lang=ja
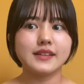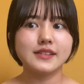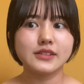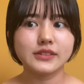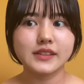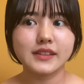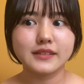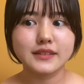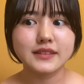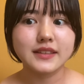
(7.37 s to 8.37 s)
緊張してる
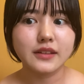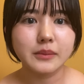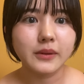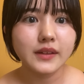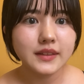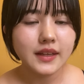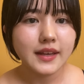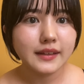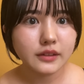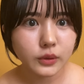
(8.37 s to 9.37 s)
んですけども、
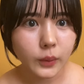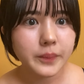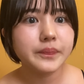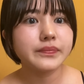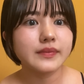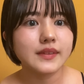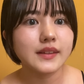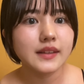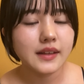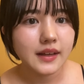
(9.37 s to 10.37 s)
え、なんと、
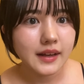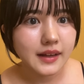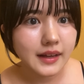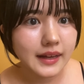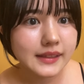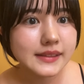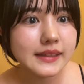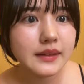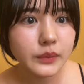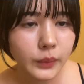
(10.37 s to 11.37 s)
明
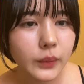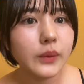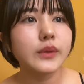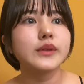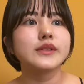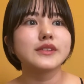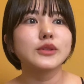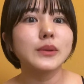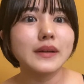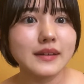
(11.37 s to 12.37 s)
日の
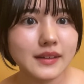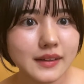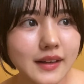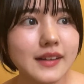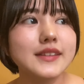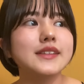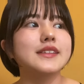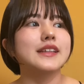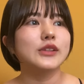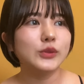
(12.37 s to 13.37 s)
動画から
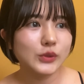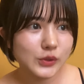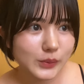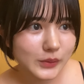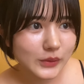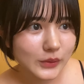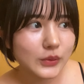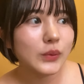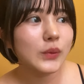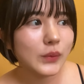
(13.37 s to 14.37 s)
YouTube の
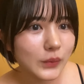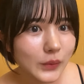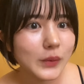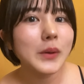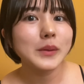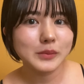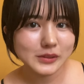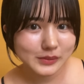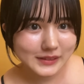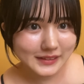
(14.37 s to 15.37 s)
投稿をぼち
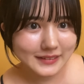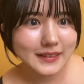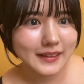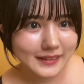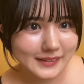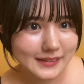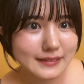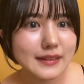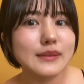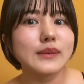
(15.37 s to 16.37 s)
ぼち再開してい
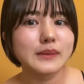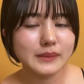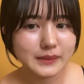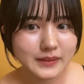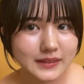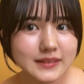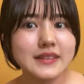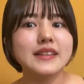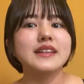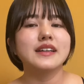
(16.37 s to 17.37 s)
きたいと思います。
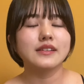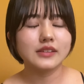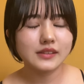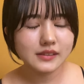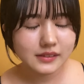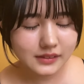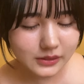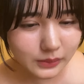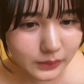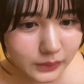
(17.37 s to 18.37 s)
あの、非
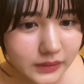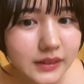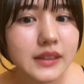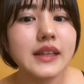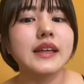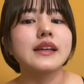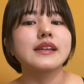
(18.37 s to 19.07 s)
常にね、